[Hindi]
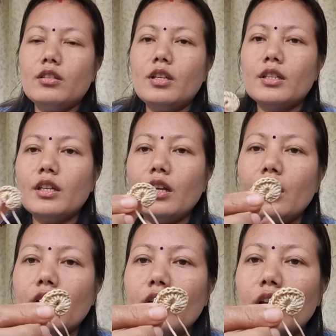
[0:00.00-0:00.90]
देखिए
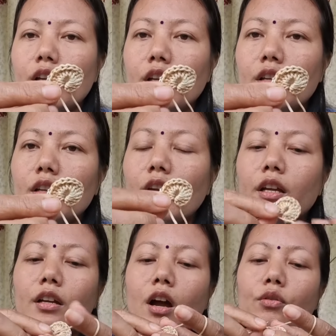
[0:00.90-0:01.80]

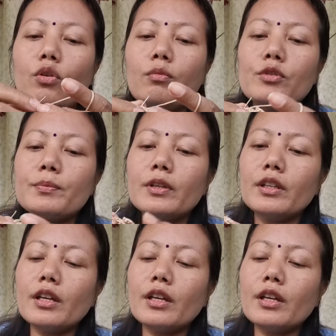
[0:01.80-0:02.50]
ये ग्राउंड ऑलमोस्ट बन